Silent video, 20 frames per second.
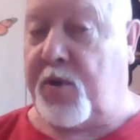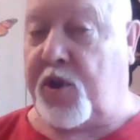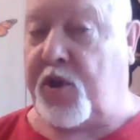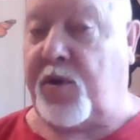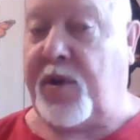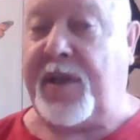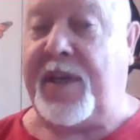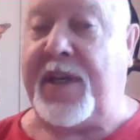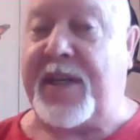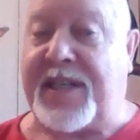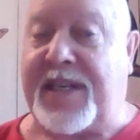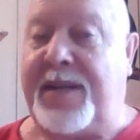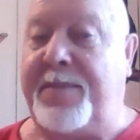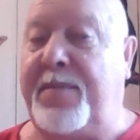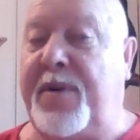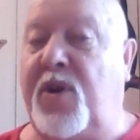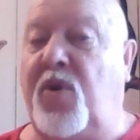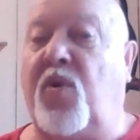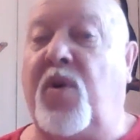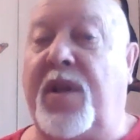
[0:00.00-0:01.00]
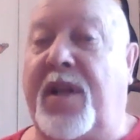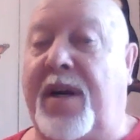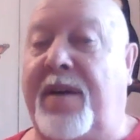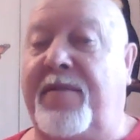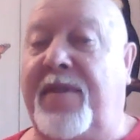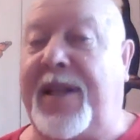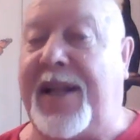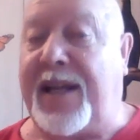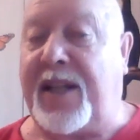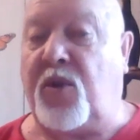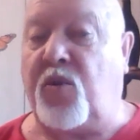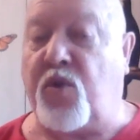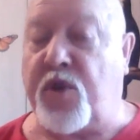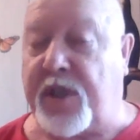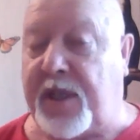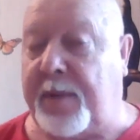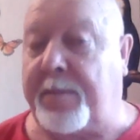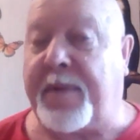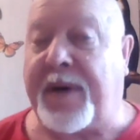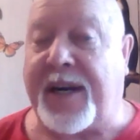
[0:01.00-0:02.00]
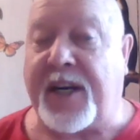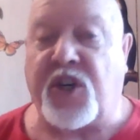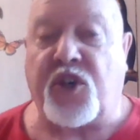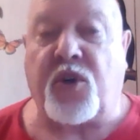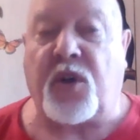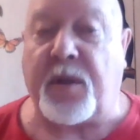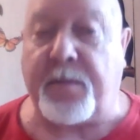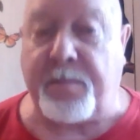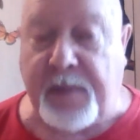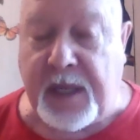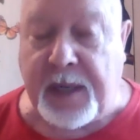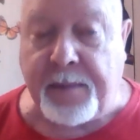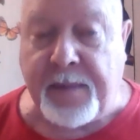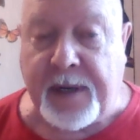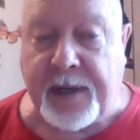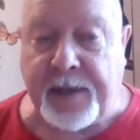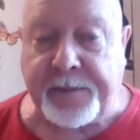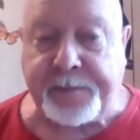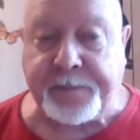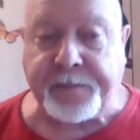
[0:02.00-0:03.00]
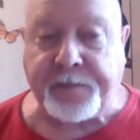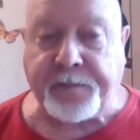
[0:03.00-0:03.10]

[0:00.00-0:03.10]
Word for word: что если бы он равнодушно прошел мимо,